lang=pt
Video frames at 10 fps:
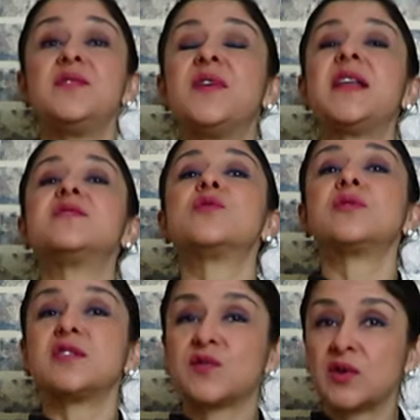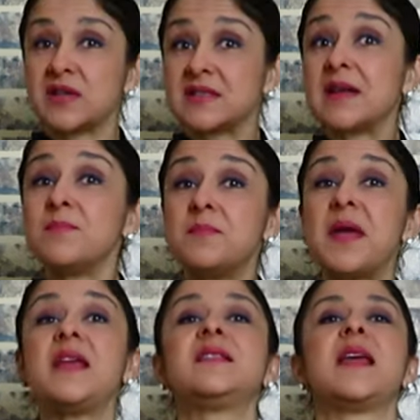E várias outras frutas
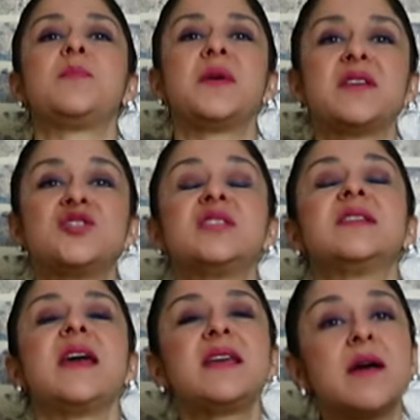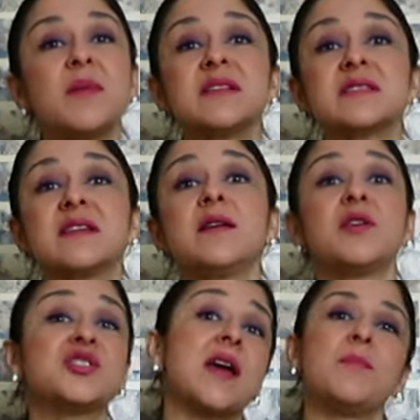também têm pectina. É que a maçã eu
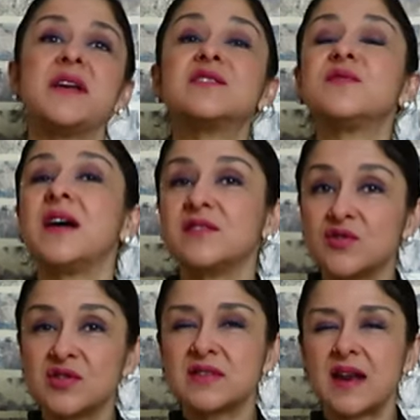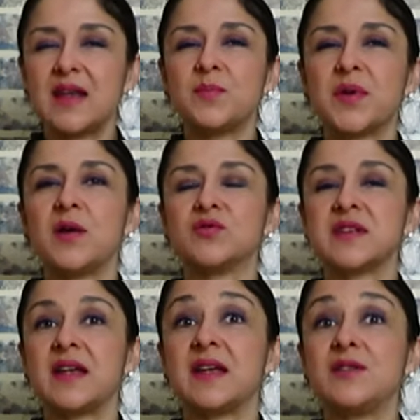acho que é a mais fácil de extrair para
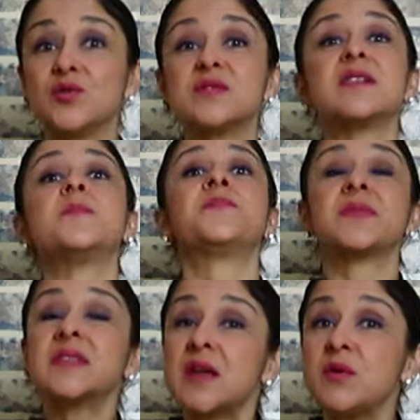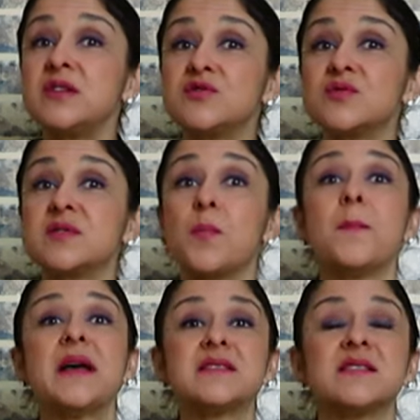usar na indústria, então eles usam
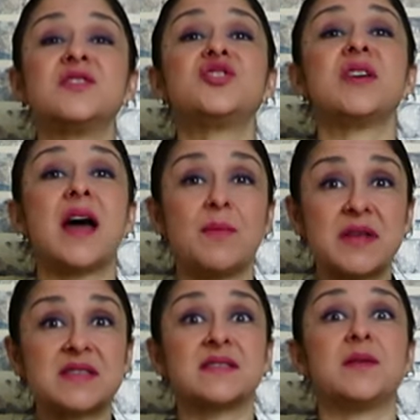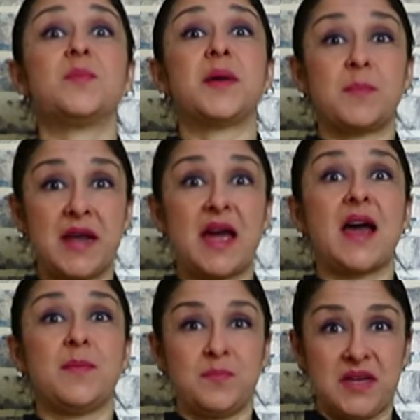bastante a maçã para
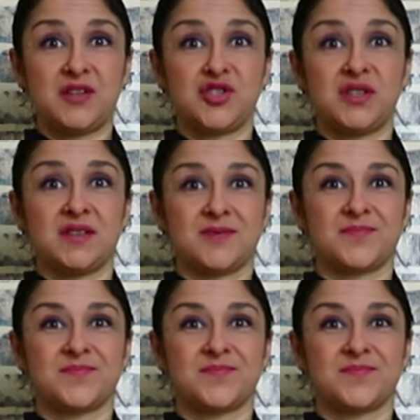pegar a pectina.